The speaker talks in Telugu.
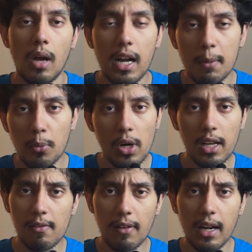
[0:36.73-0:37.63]
అండ్
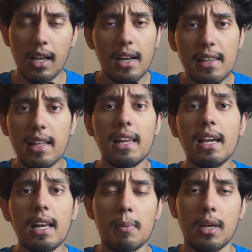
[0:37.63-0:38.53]
పొలిటికల్ ఫండింగ్ అనేది
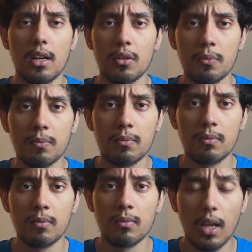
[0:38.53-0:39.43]
ఇల్లీగల్ ఏమీ కాదు
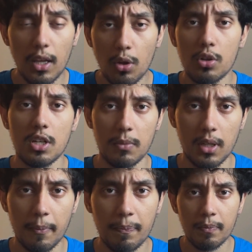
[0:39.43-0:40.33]
ఎందుకో
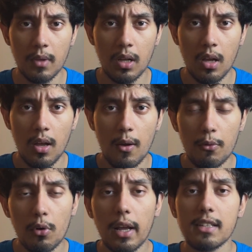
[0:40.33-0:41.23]
చెప్తా
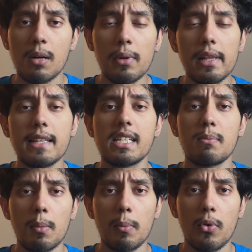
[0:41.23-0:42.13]
ఫర్ ఎగ్జాంపుల్ లెట్స్ ఏ
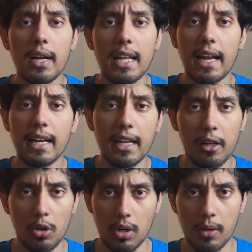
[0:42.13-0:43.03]
మనం ట్వంటీ
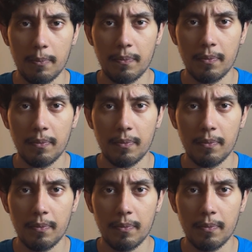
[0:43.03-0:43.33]
నైన్టీన్లో ఉన్నాం